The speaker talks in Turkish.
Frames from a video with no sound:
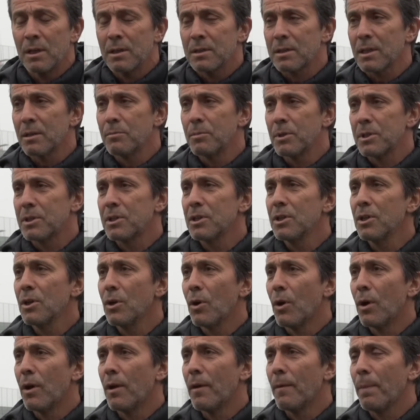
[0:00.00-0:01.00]
Tabii ki
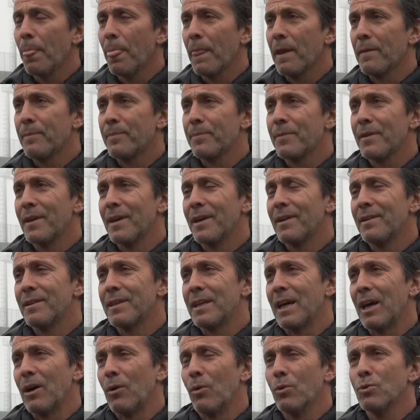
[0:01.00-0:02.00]
e,
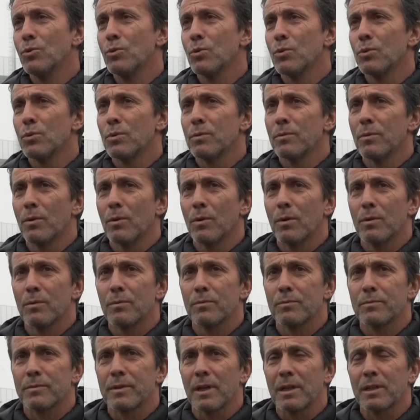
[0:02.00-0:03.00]
ya oyun
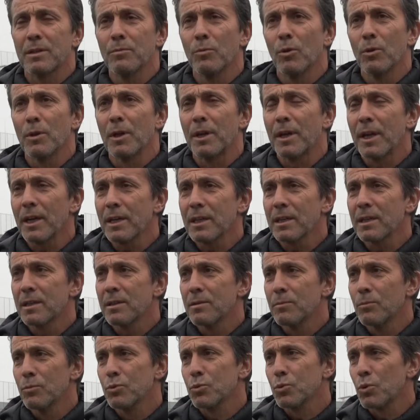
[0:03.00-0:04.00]
takım olarak
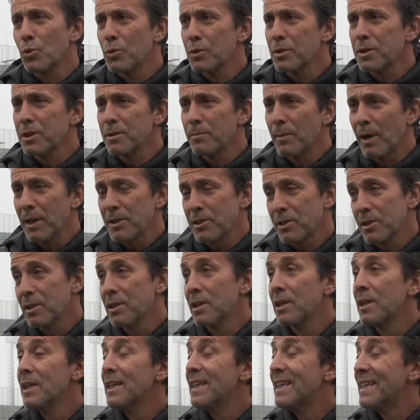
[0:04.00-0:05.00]
bu son iki maç
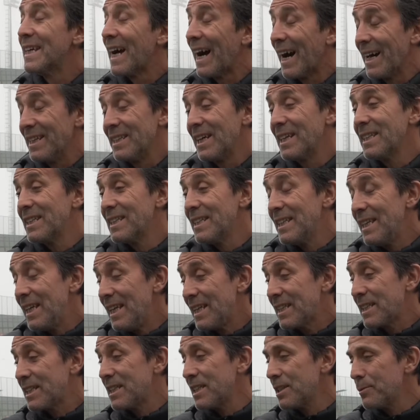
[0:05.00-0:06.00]
Alanya'nın
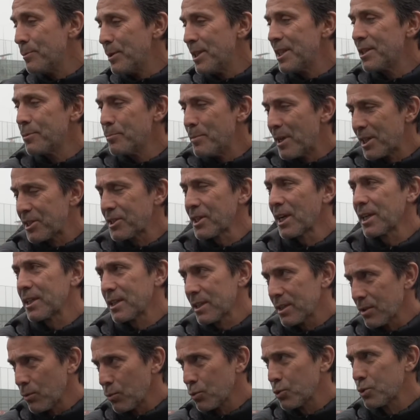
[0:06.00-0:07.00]
ilk 20-25
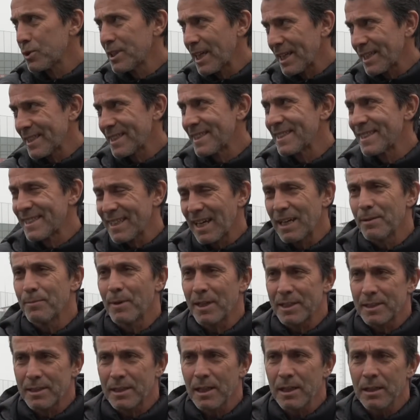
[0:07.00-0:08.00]
dakikası, 30 dakikasını
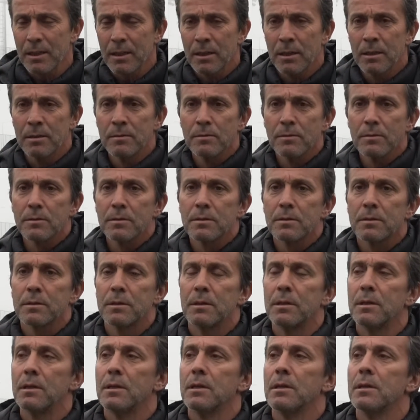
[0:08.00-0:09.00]
saymazsak
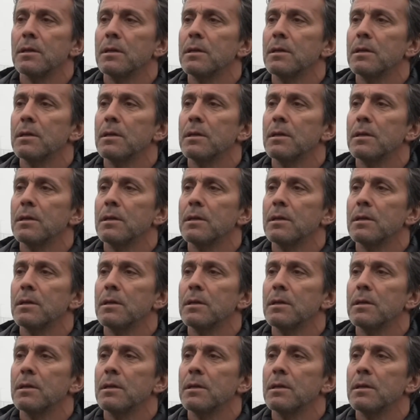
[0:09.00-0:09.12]
e,